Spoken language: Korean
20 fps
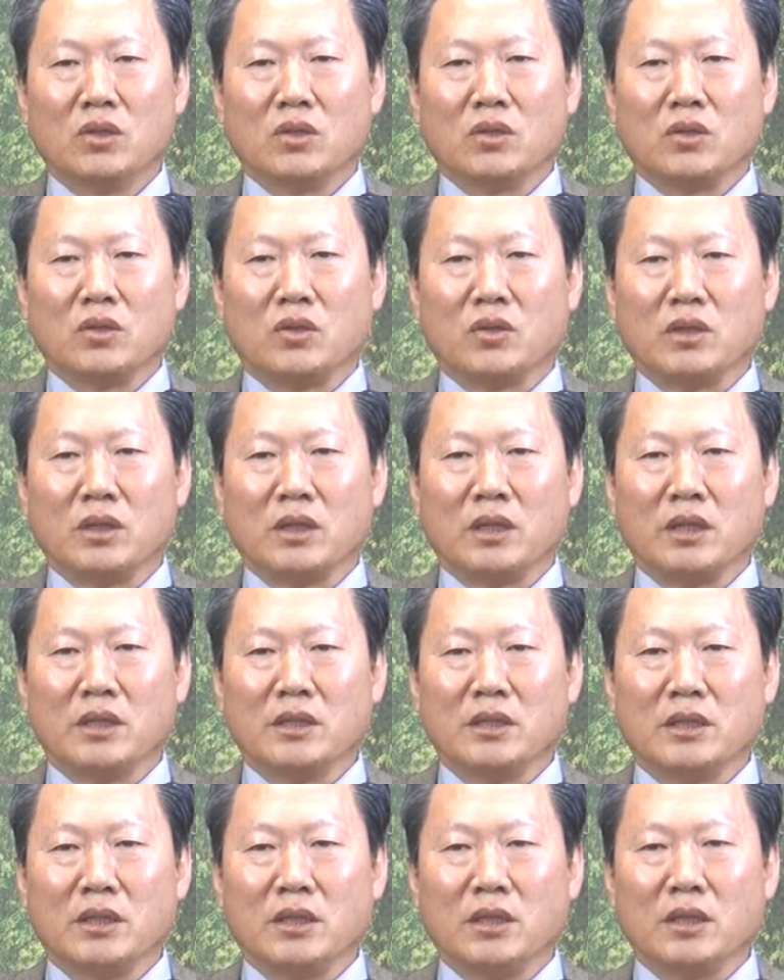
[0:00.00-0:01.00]
어 이렇게
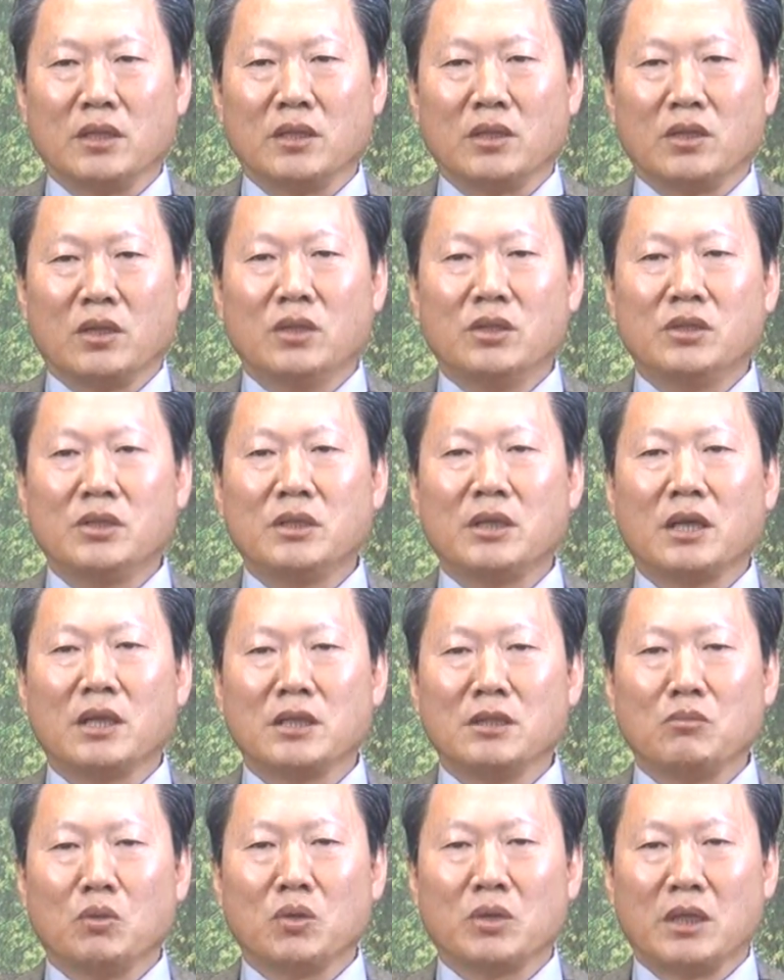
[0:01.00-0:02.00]
이제
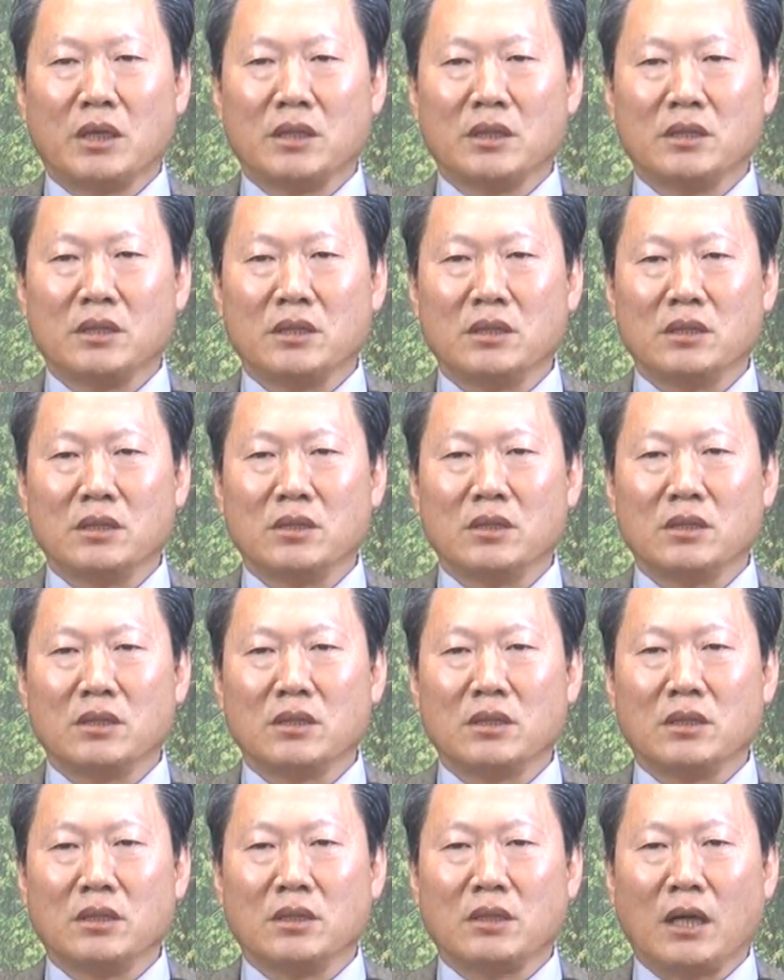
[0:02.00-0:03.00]
결실하지 못하는
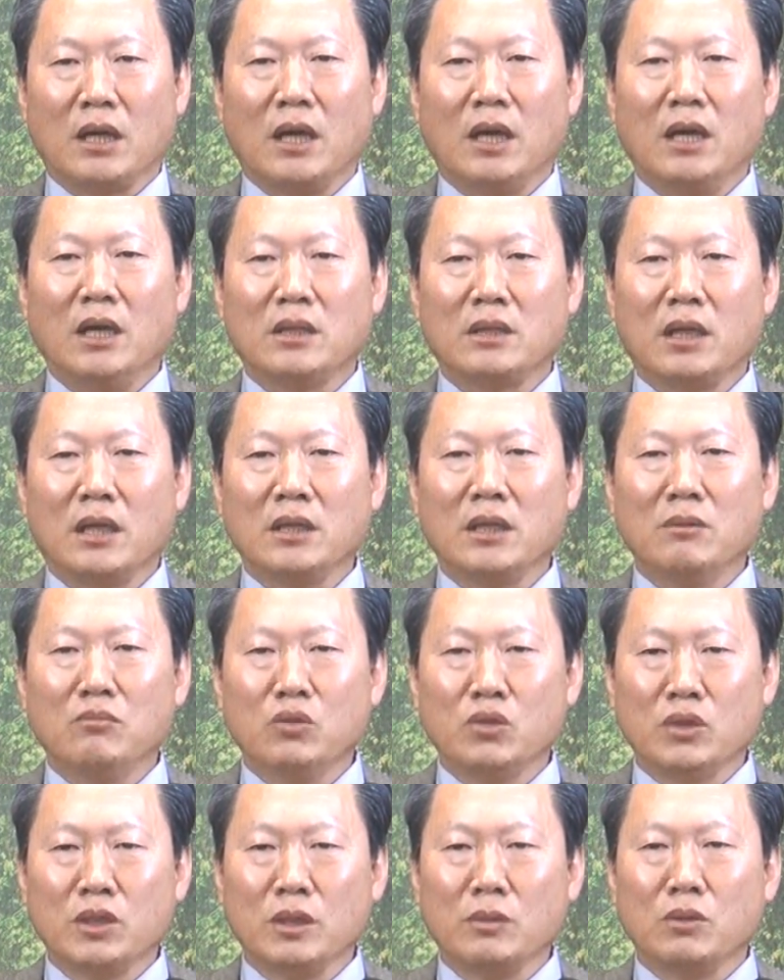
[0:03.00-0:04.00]
예, 다 땅에
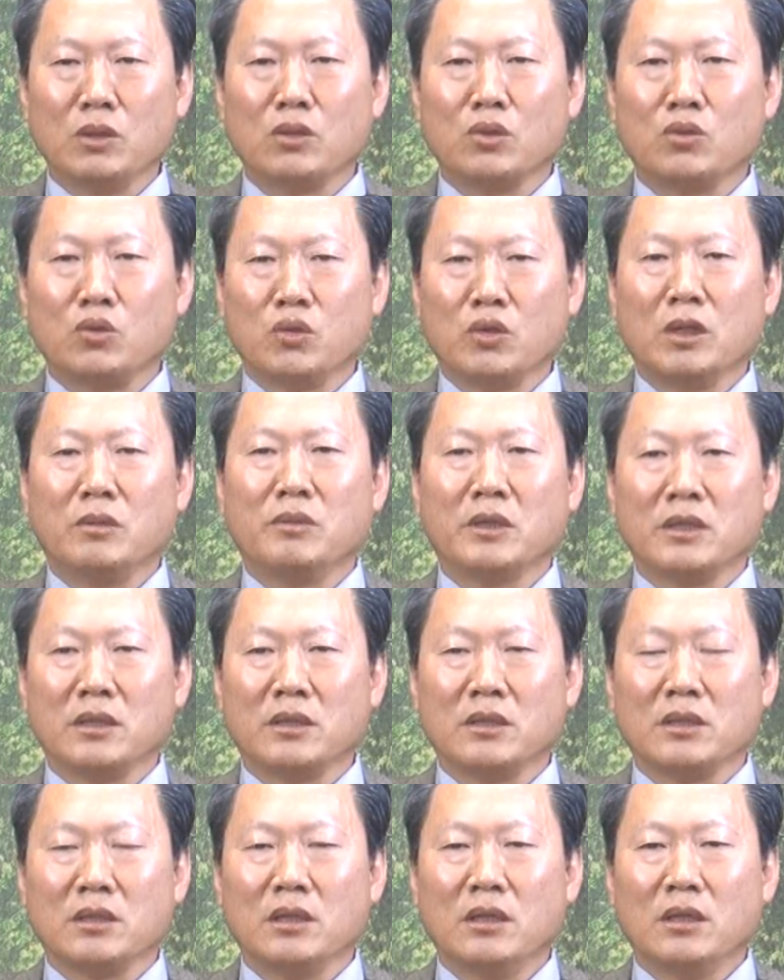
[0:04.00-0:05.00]
묻혀버리고
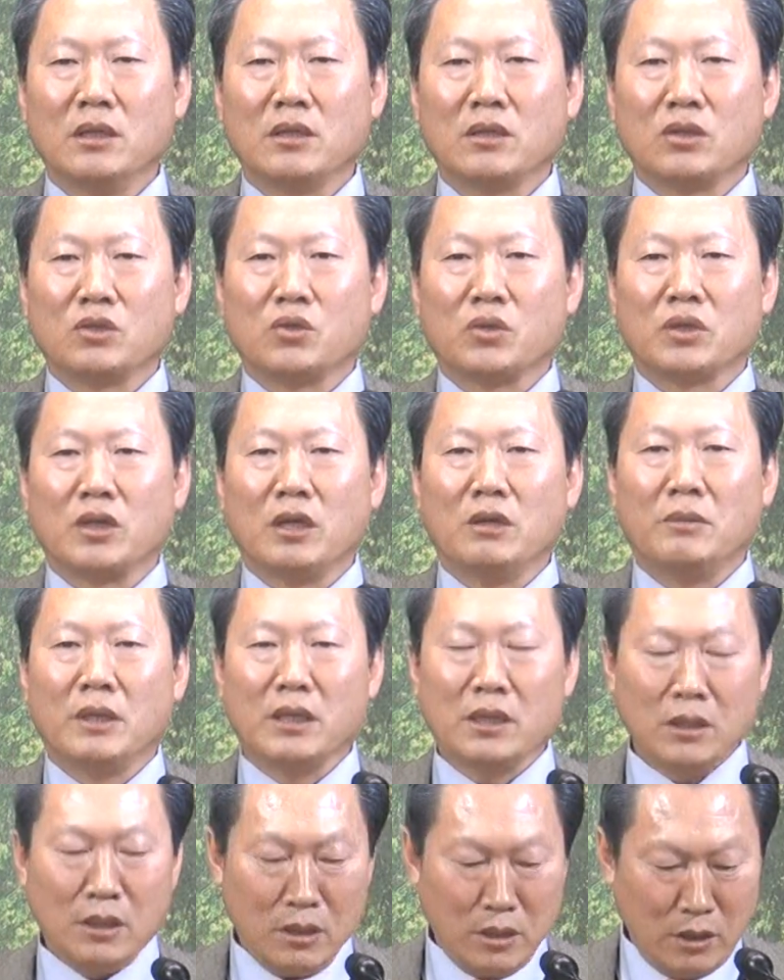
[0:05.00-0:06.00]
죽어버리는 그것을
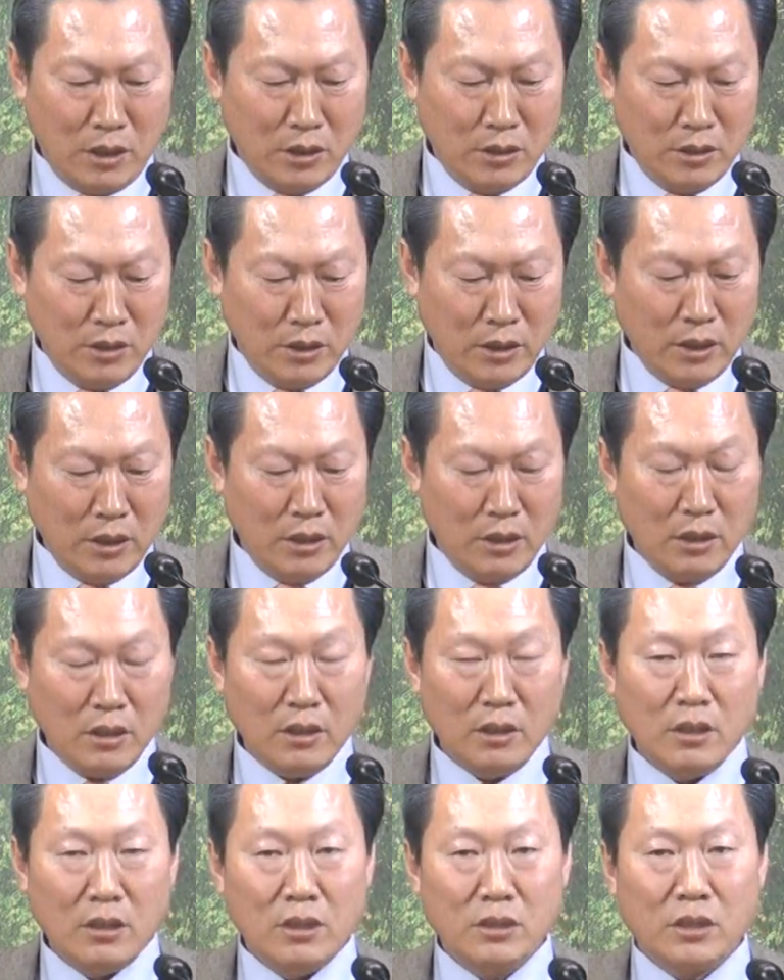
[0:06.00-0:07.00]
결말을 듣는데
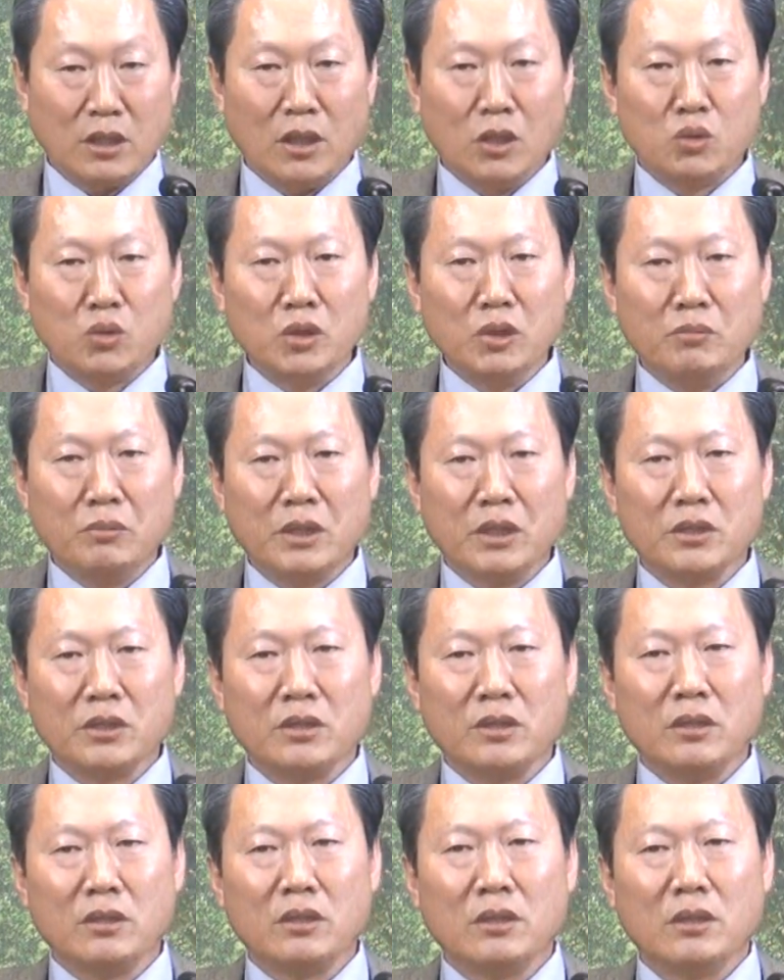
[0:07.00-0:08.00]

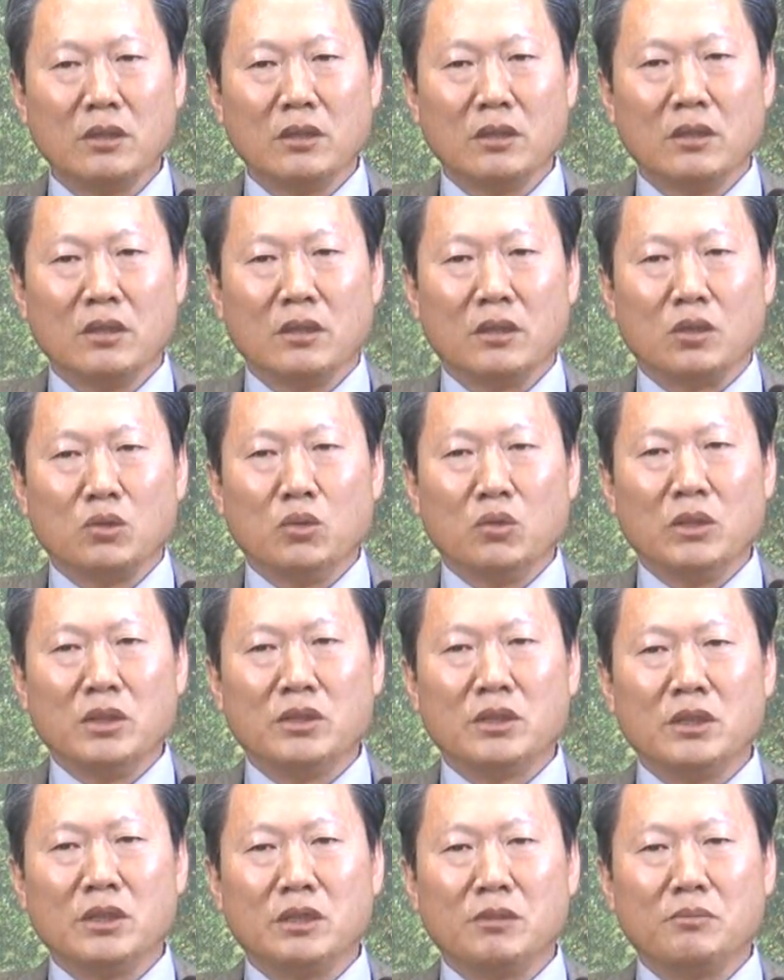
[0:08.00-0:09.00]
예수님께서
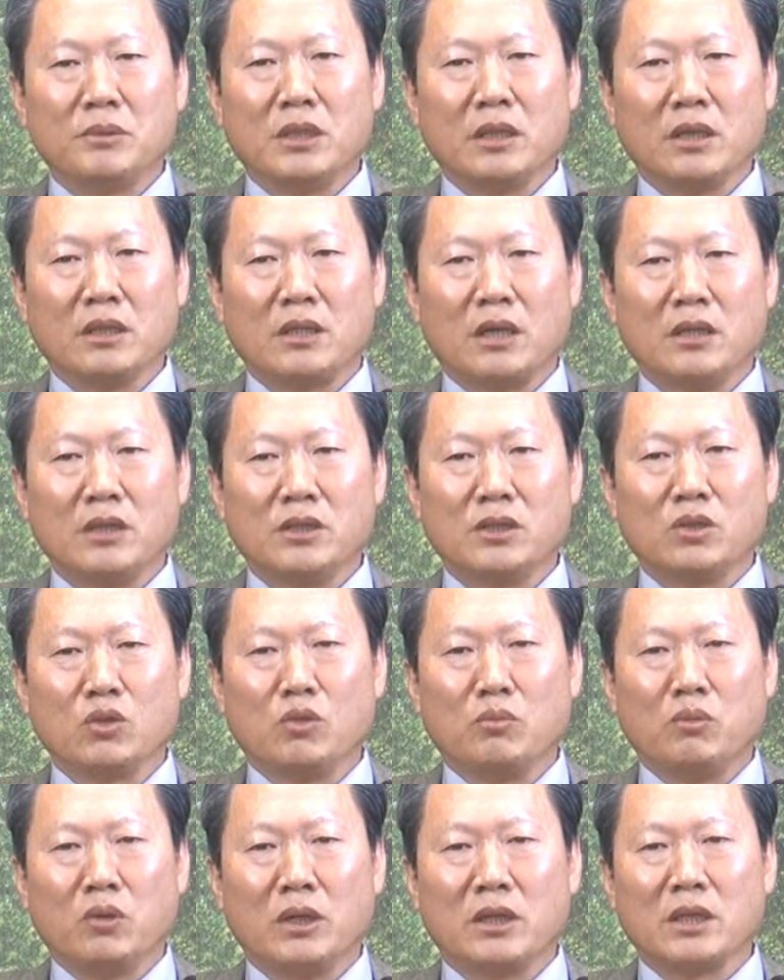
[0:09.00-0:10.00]
6월절 십자가에
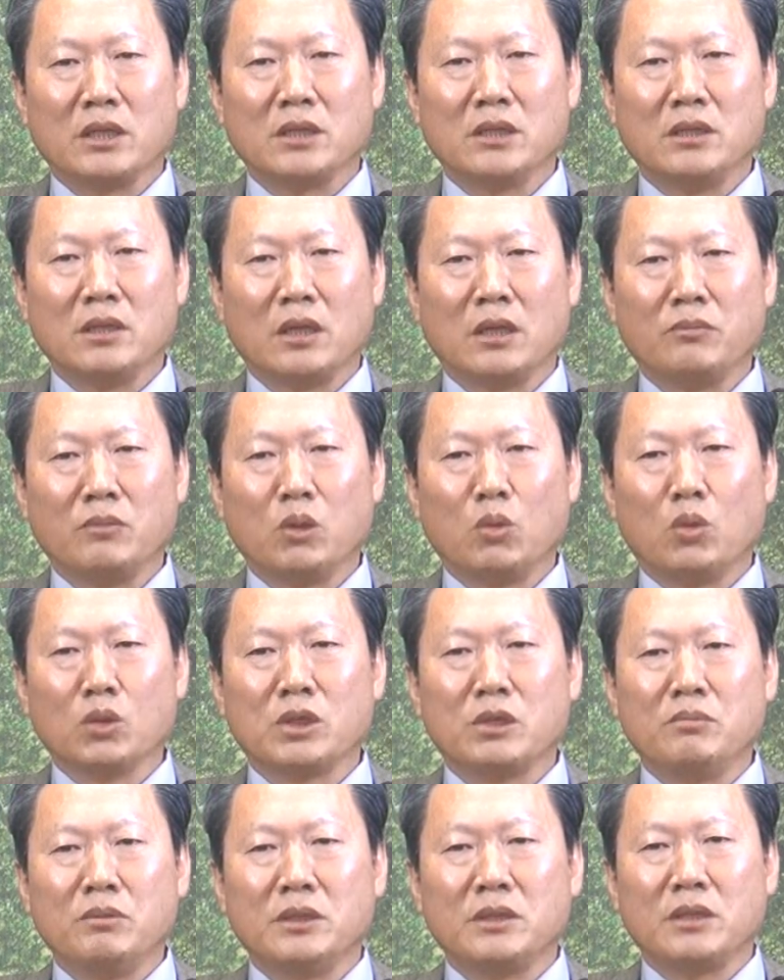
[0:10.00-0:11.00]
달리시고 부활하신 다음에
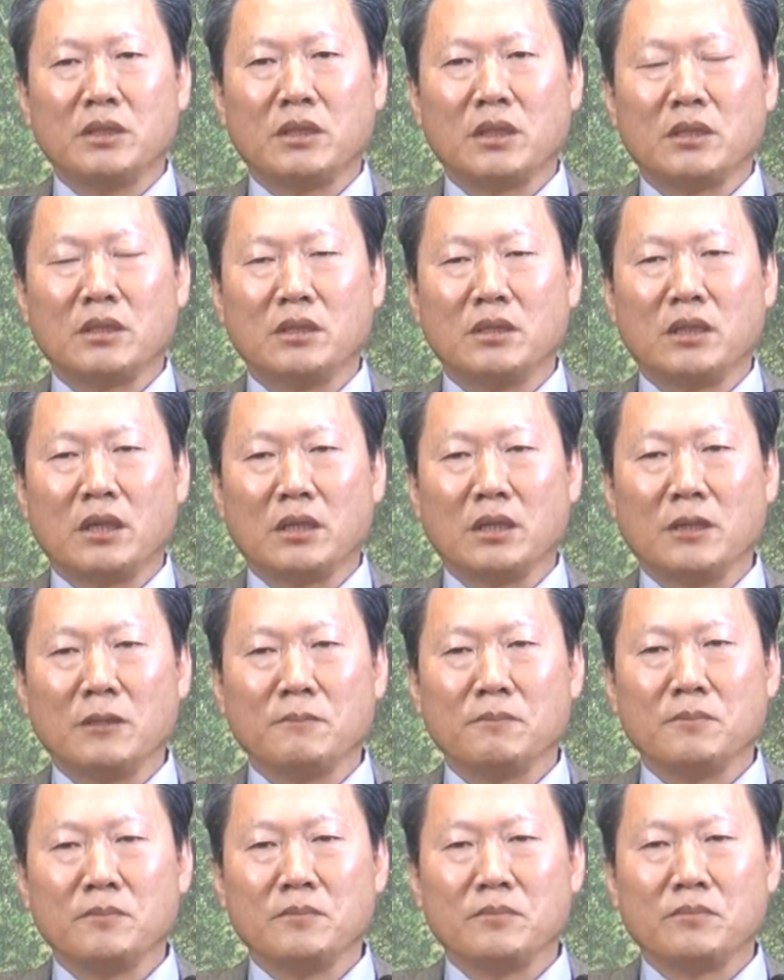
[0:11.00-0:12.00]
50일째 되던
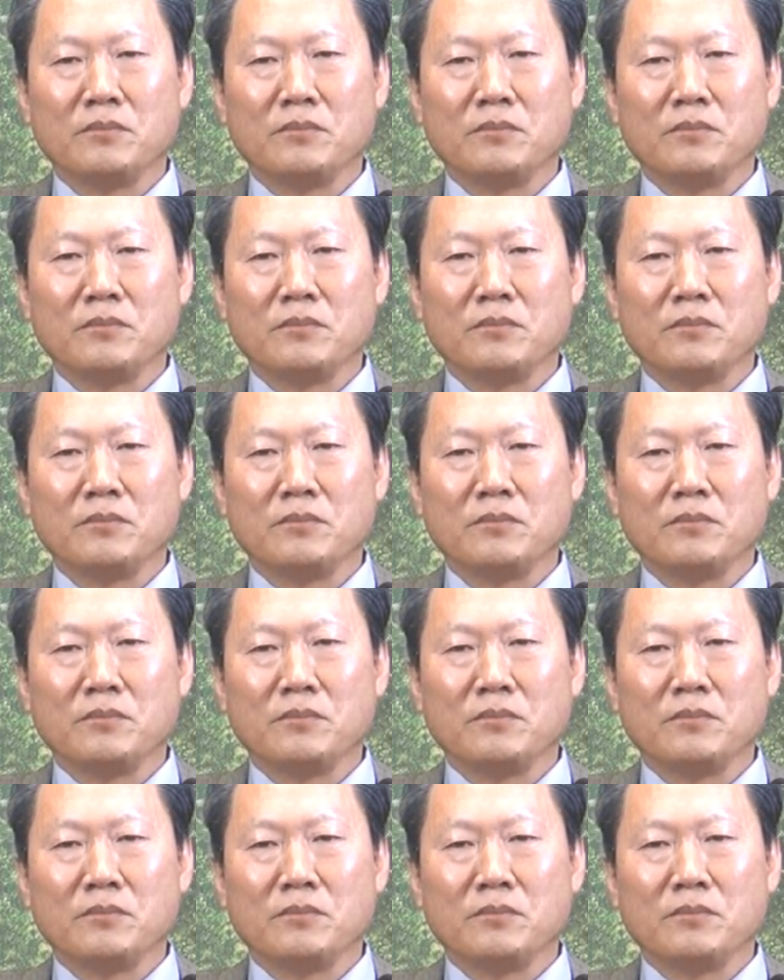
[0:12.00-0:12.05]
날에